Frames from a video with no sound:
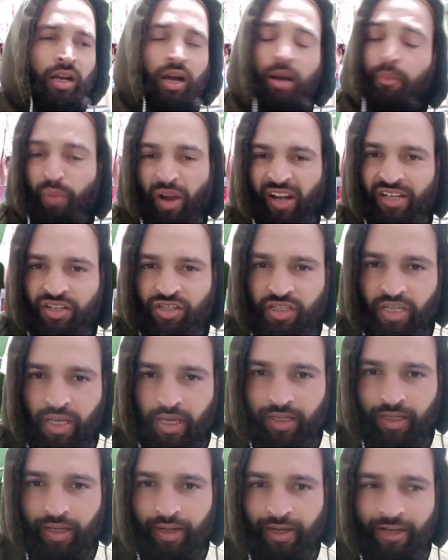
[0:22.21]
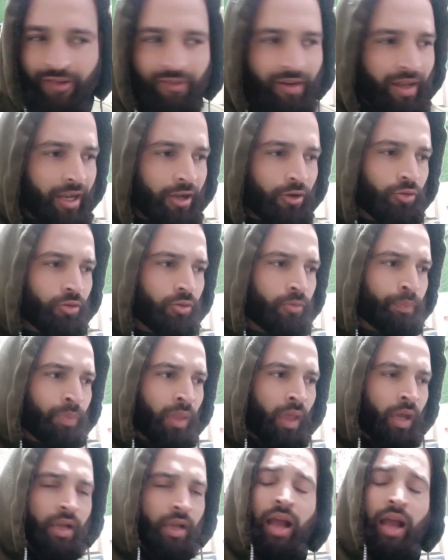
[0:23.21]
इम्पॉर्टेंट शेयर करने वाला हूँ
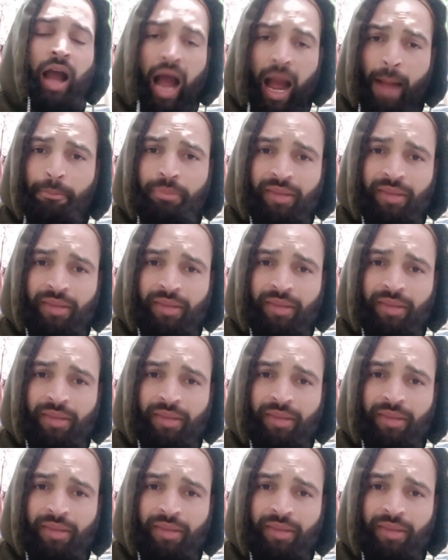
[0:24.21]
आप